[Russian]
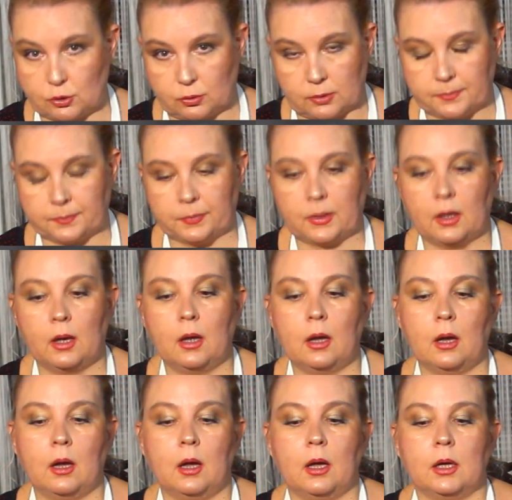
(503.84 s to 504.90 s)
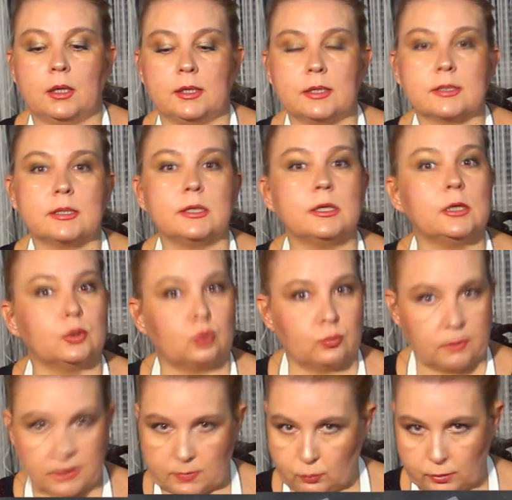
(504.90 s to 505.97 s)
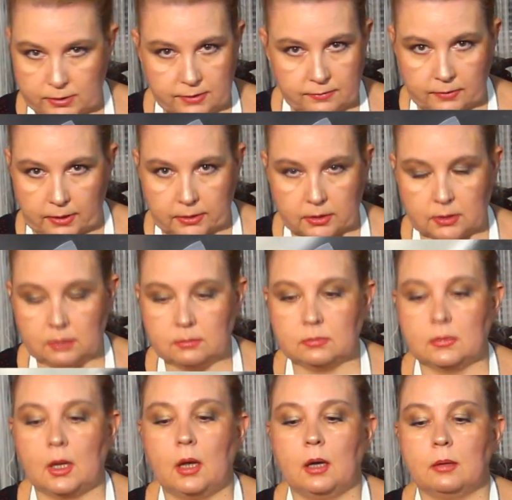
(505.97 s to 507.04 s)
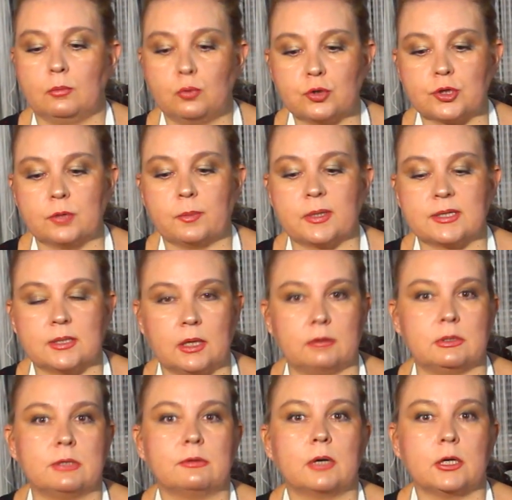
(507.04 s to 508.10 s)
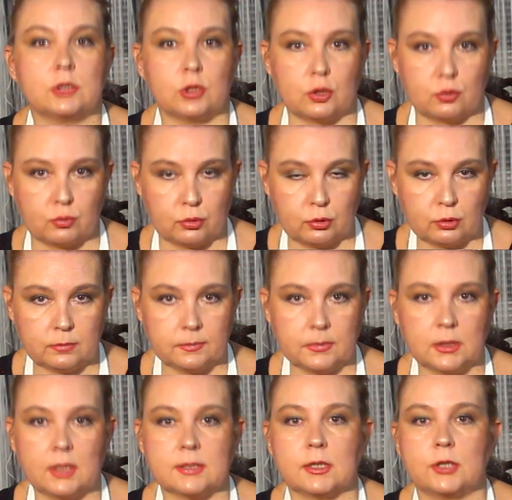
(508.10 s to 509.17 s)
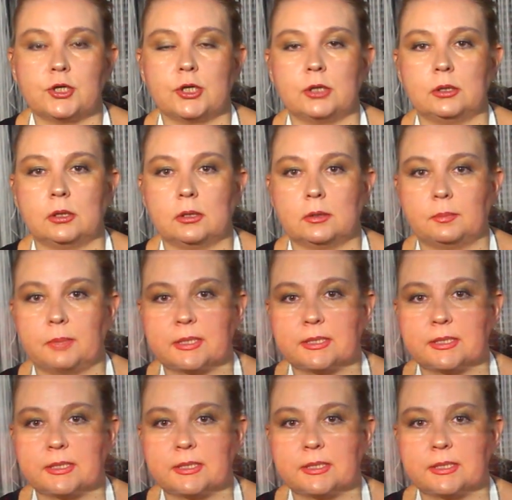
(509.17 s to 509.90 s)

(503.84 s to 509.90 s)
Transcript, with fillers: все. Если нет у вас мультиварки, можно поставить в кастрюлю. Я сначала